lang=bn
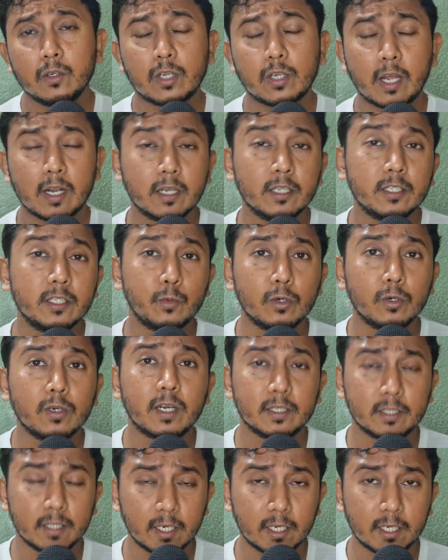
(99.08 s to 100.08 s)
সারা জীবন
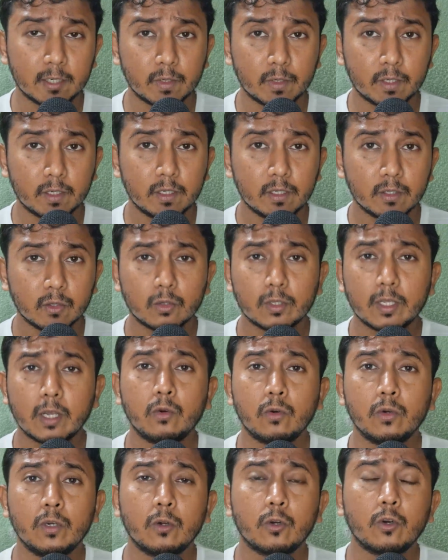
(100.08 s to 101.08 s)
কাজে লাগবে তো
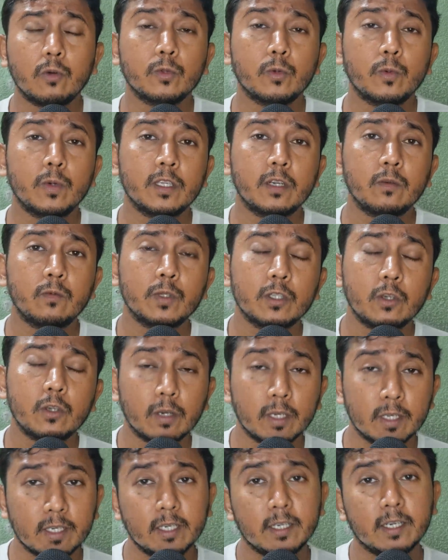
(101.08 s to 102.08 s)
দেখো এরকম তোমাদের মধ্যে
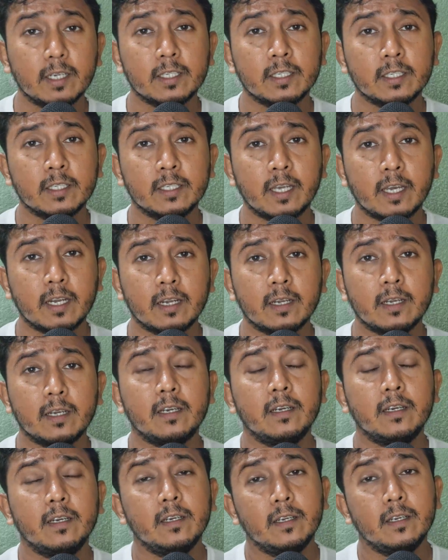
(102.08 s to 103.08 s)
অনেকেই আছে যে যারা
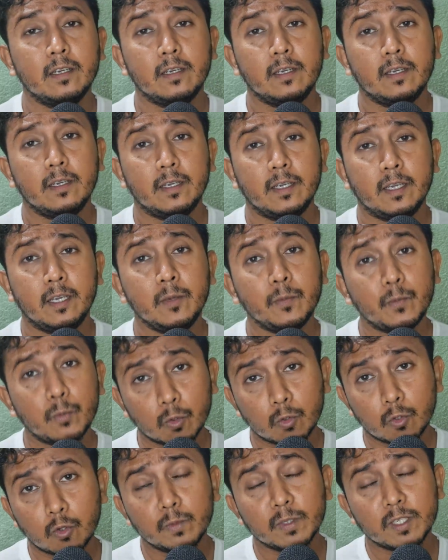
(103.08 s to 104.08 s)
এই
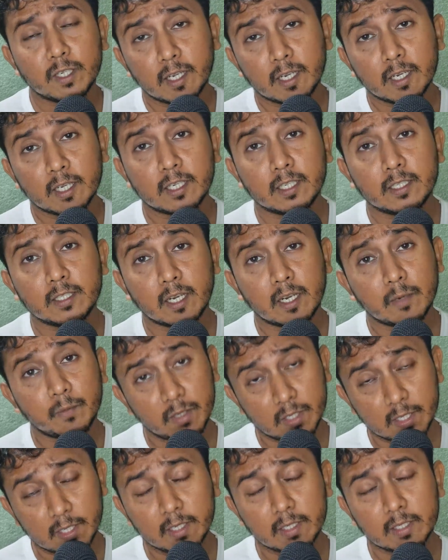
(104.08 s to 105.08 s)
প্রথম জেনারেশান যারা
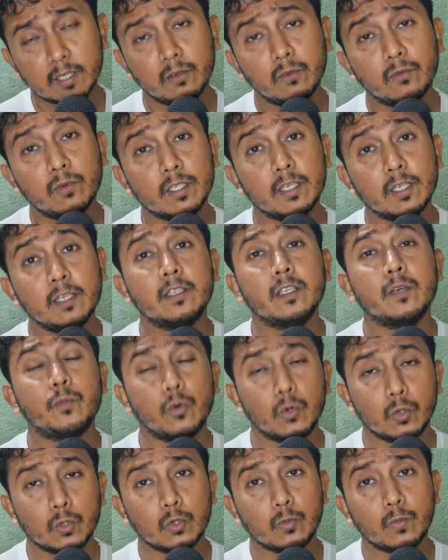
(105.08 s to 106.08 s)
প্রেসিডেন্সি ইউনিভার্সিটিতে
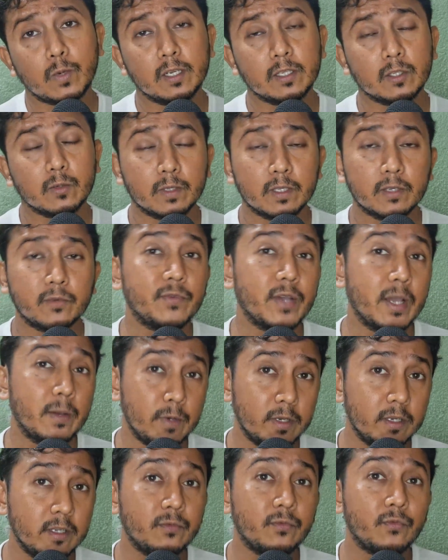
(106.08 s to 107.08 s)
পড়ছো মানে তোমাদের
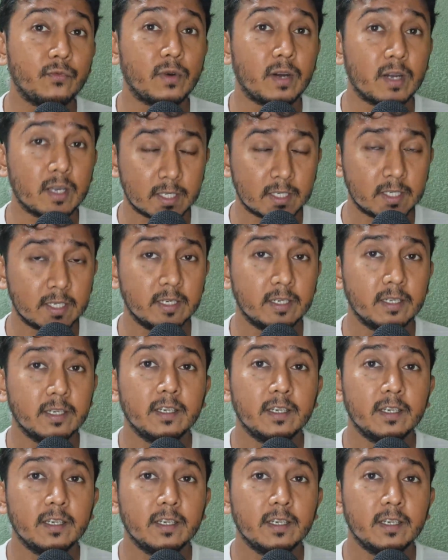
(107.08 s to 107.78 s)
ফ্যামিলির ফার্স্ট